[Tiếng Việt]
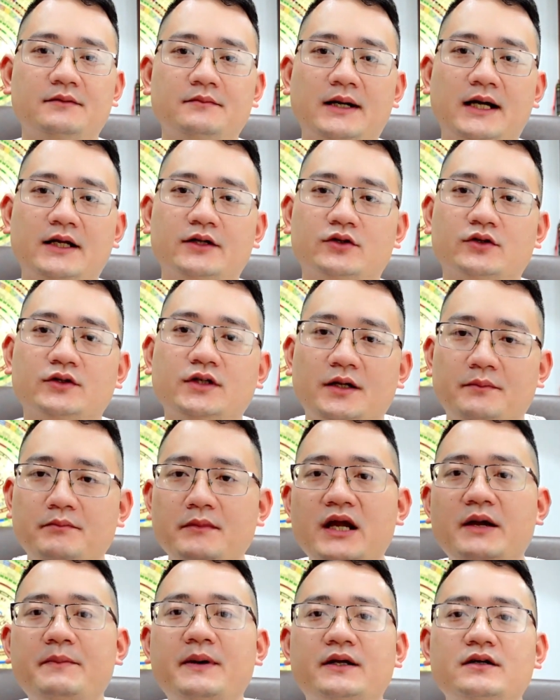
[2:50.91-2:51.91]
bạn có thể
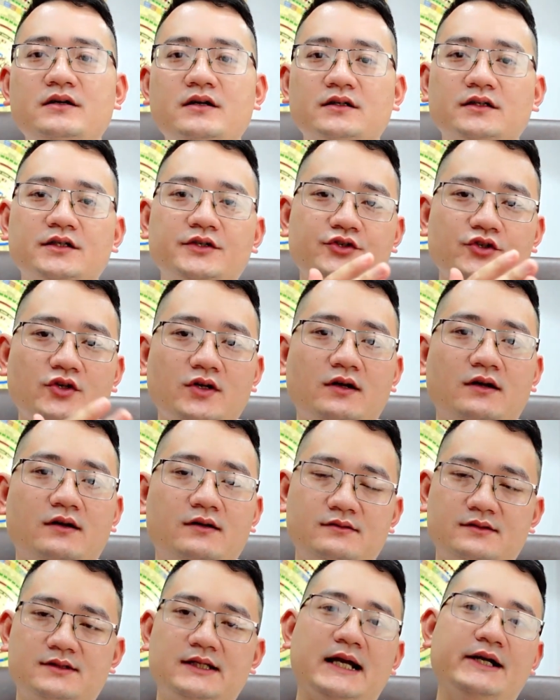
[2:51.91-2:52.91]
bê bát hương từ chỗ
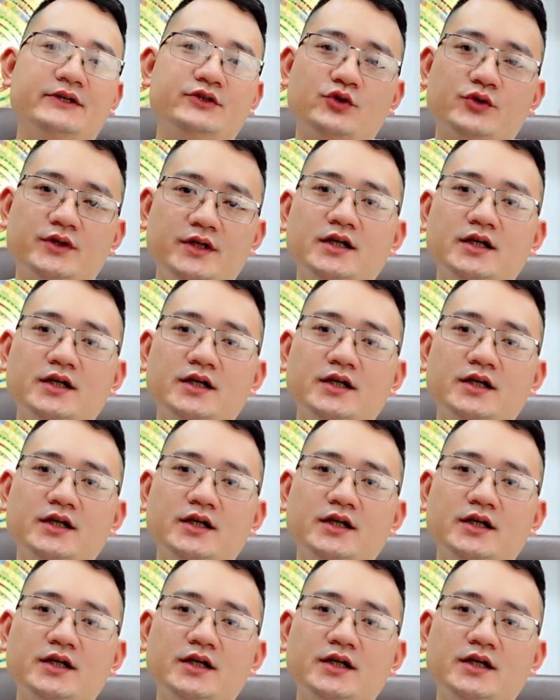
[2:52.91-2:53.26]
nọ sang chỗ